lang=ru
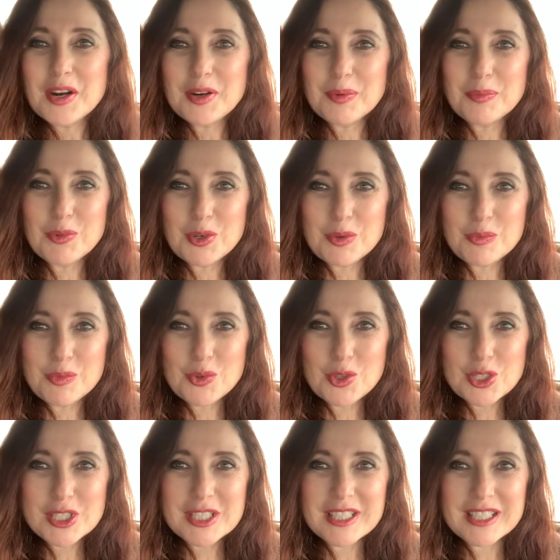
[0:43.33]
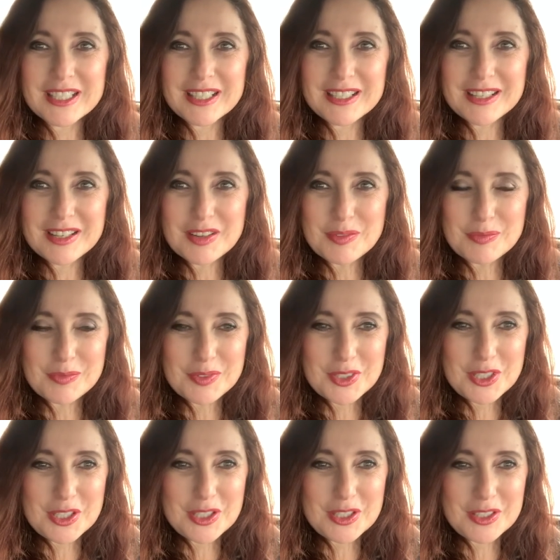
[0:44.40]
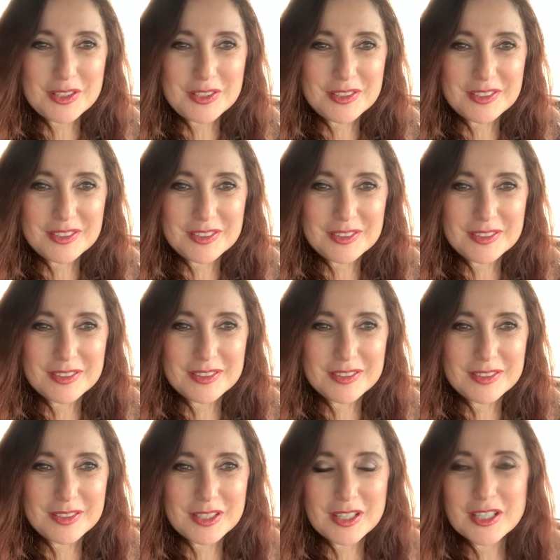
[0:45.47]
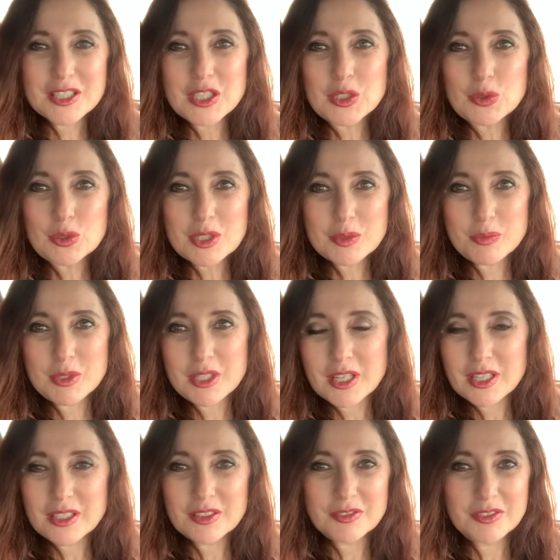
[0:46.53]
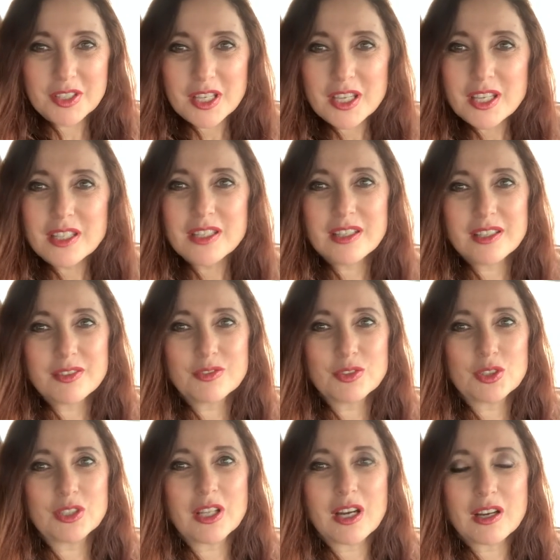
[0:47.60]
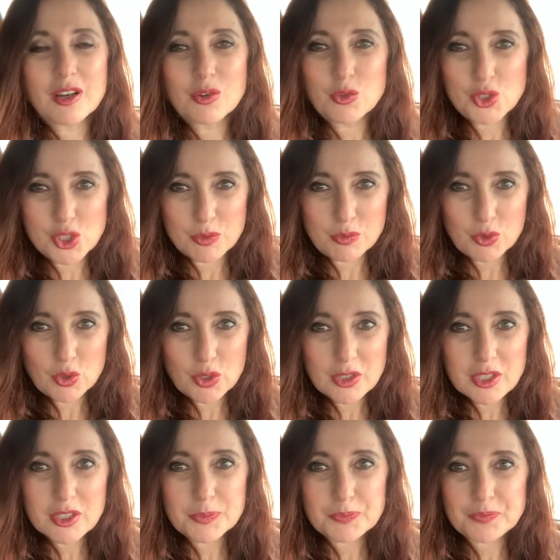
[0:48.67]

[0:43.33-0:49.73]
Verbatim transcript: мой мозг, э, и не коснулось меня это веяние, вот так, как очень многих.